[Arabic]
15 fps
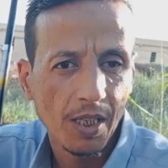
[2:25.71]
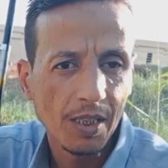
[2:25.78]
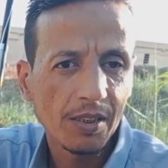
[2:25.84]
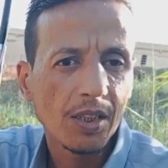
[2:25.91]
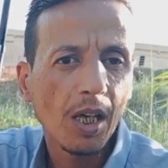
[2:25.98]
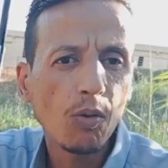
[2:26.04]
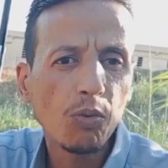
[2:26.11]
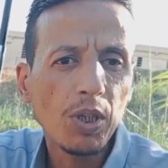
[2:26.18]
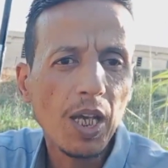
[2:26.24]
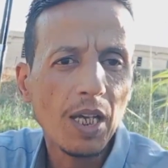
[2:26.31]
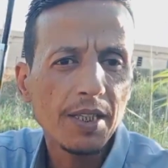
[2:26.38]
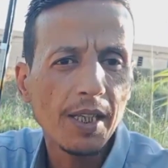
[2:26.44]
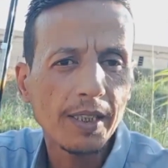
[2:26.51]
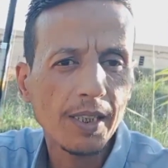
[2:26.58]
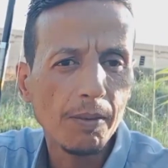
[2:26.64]
انت اول
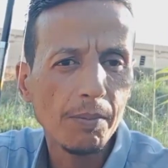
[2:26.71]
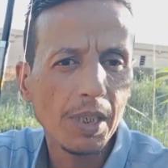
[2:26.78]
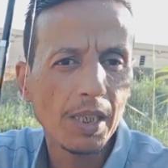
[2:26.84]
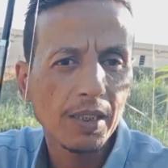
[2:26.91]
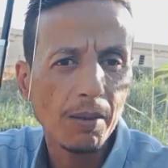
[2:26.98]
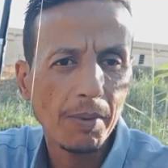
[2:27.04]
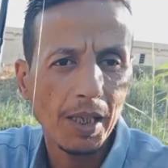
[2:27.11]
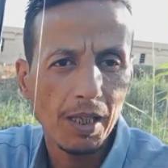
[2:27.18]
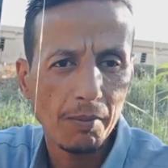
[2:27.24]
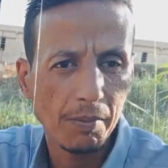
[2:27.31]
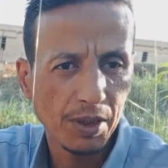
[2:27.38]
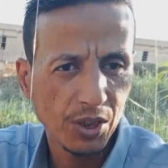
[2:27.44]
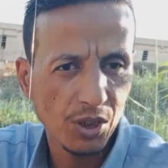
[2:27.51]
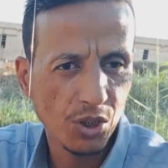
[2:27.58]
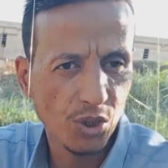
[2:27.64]
حاجه هتعملها طبعا
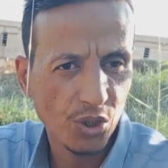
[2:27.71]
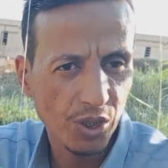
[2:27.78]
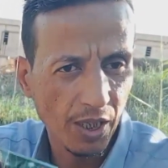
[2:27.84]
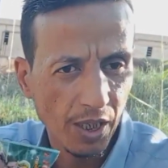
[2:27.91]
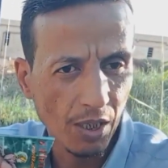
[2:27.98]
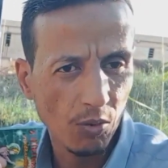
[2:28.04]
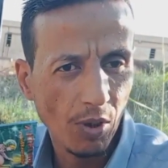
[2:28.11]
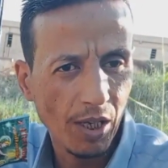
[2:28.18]
لما تيجي تشتغل